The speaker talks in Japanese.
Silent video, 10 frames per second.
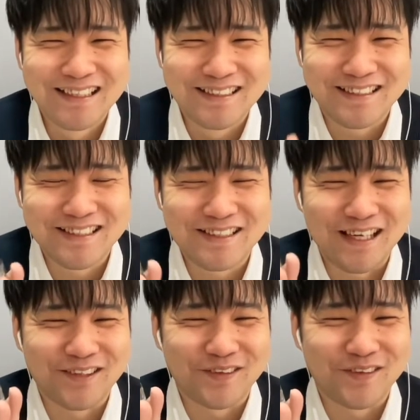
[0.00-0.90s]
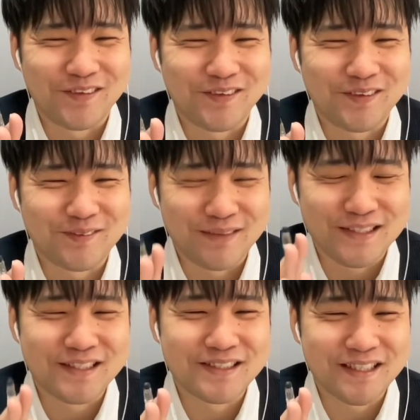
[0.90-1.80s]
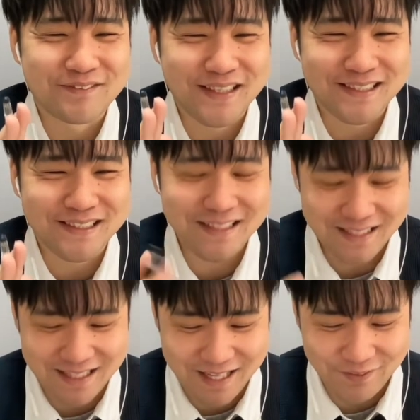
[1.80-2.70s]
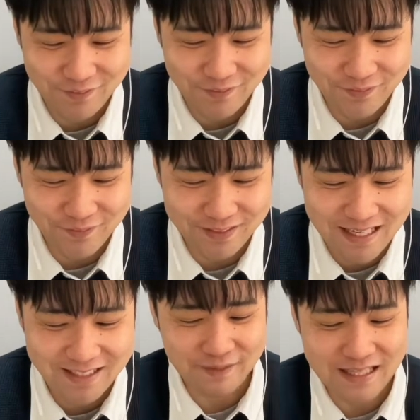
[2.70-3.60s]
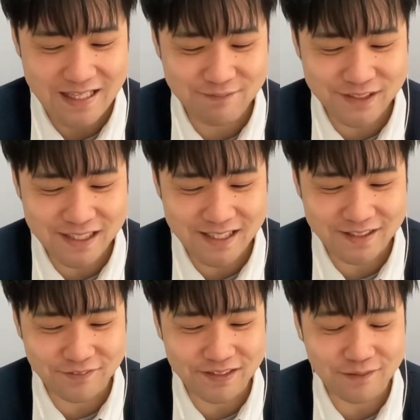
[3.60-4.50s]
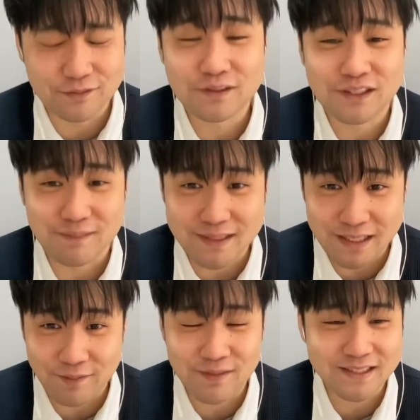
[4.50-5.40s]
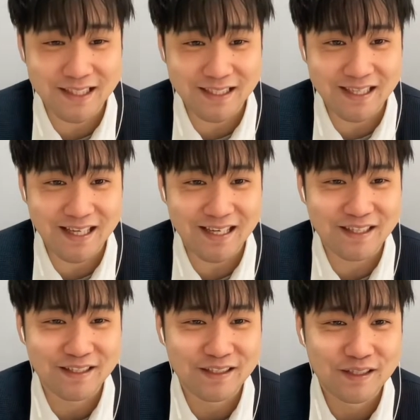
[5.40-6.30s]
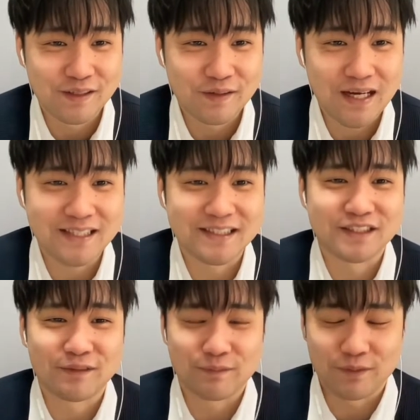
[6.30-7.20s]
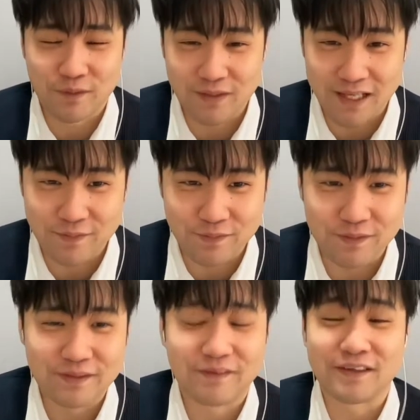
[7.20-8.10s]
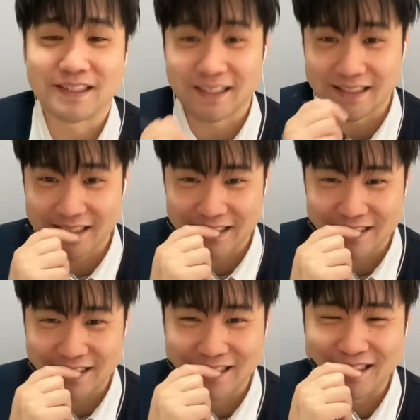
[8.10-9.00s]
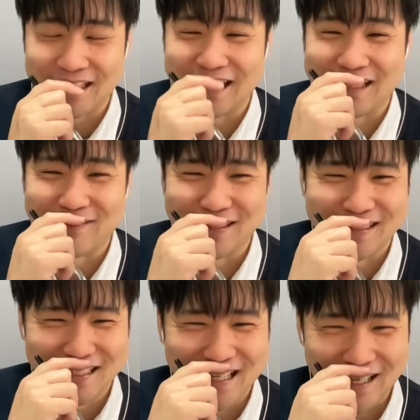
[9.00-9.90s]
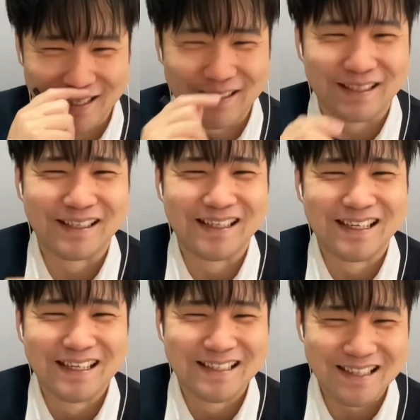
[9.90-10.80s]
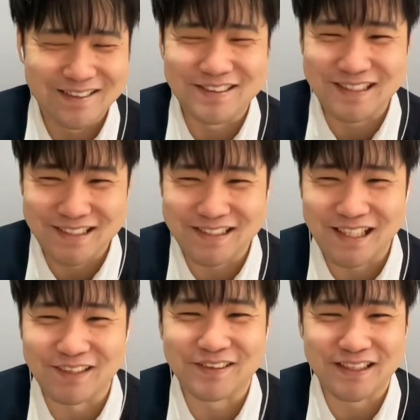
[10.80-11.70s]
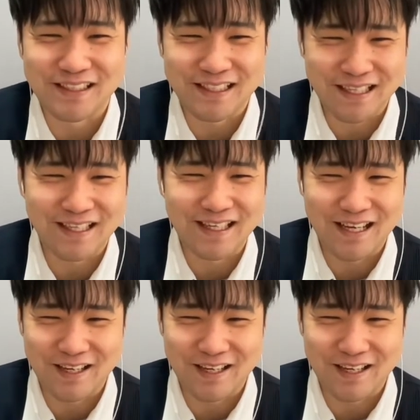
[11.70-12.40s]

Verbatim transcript: で、スキル、あのー、まあ、スキルチェーンふたつに、あのー、このね、何も知らないと言ったら嘘つきました。ごめんなさい。はい。アシスト無効回復。これをつけていただいてます。はい。L 字にちゃんとつけてね。は